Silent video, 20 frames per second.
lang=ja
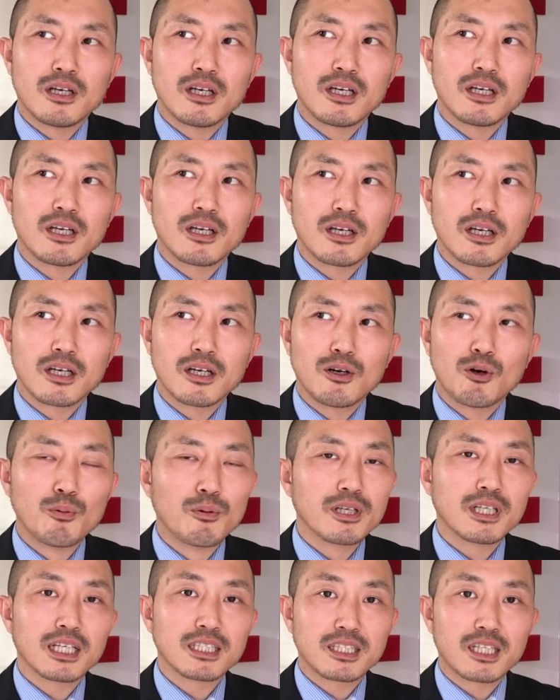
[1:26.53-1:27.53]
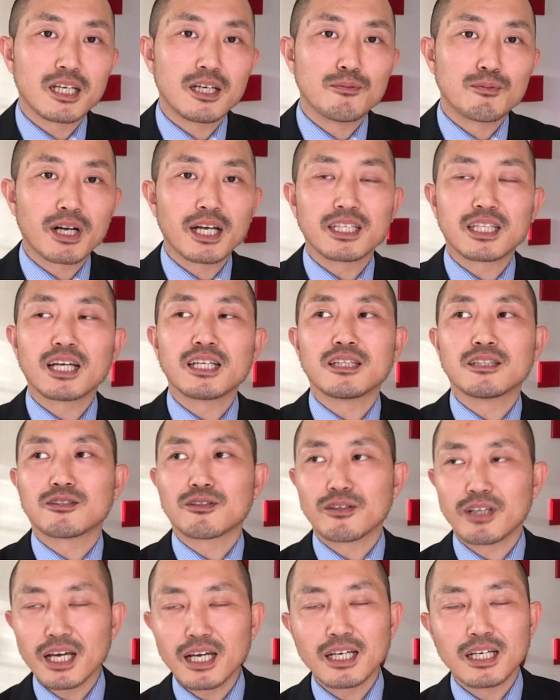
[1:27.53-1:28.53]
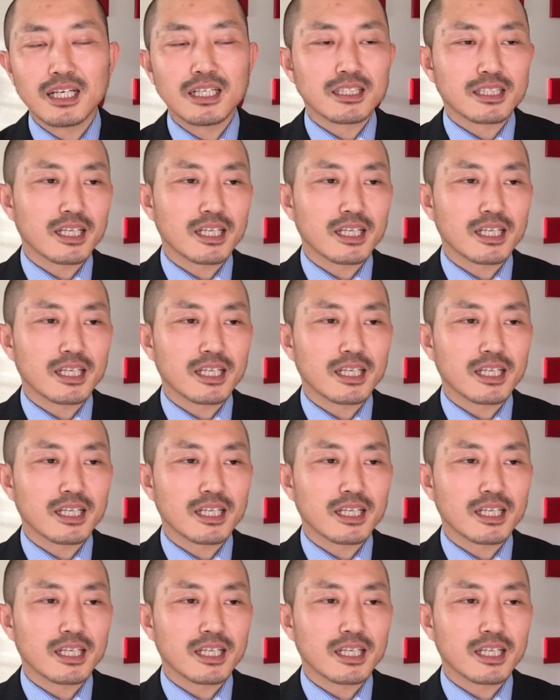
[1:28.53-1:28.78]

えー、思い出してもらいたいんですよね。